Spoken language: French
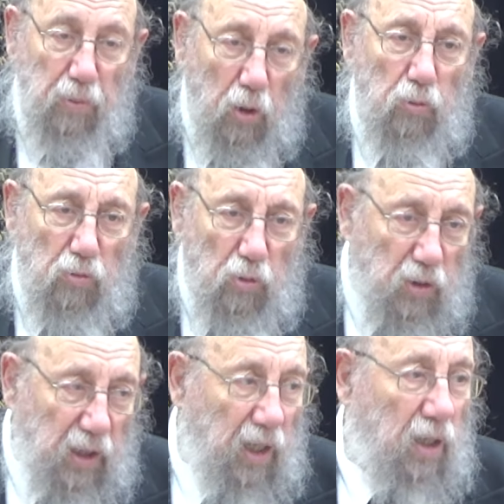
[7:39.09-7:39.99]
Quand tu
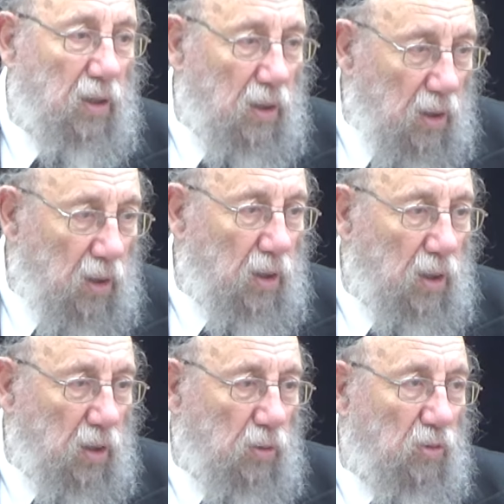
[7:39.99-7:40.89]
sortiras,
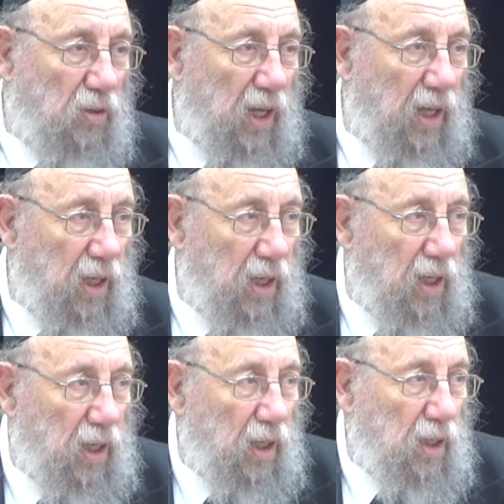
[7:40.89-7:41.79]
tu
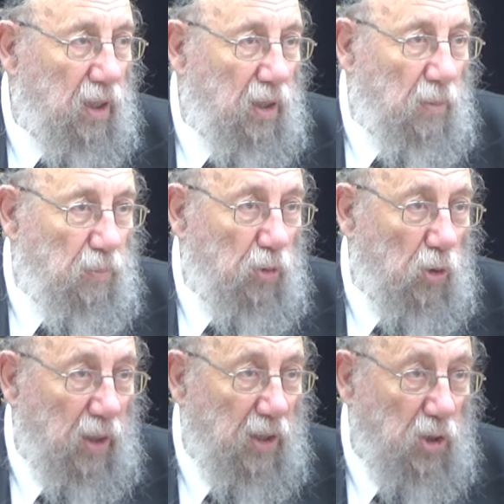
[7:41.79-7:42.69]
seras plus
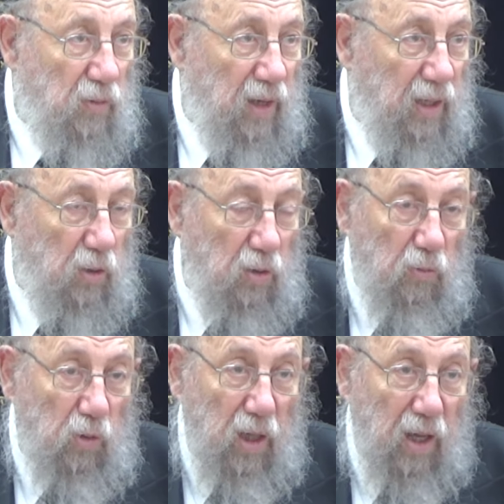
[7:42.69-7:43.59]
dans la yeshiva, tu
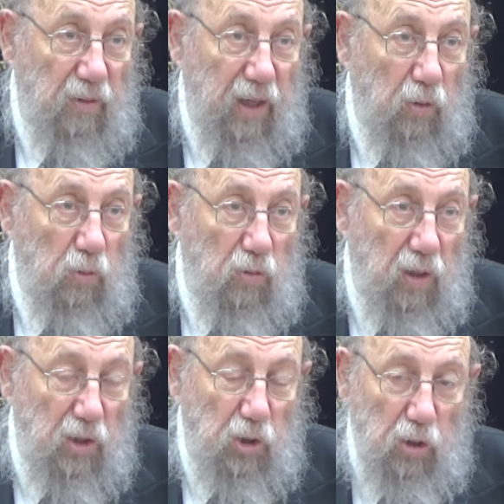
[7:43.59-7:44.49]
tu
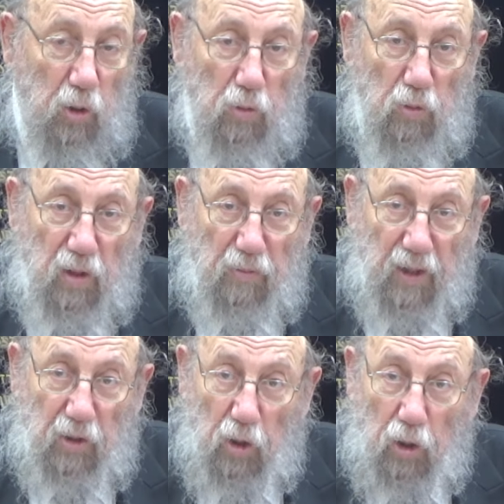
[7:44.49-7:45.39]
seras ingénieur, tu seras
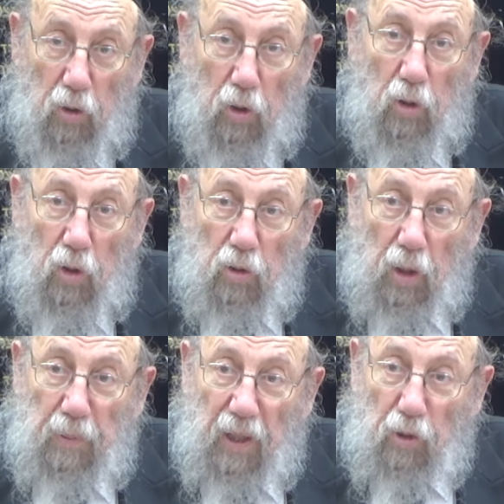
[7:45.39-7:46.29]
facteur, tu
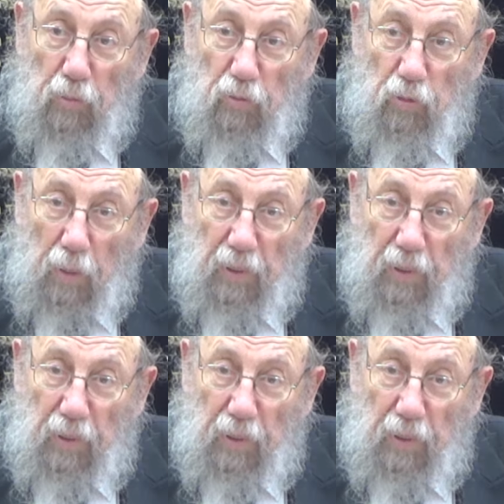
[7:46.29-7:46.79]
t'habilleras comme tu voudras.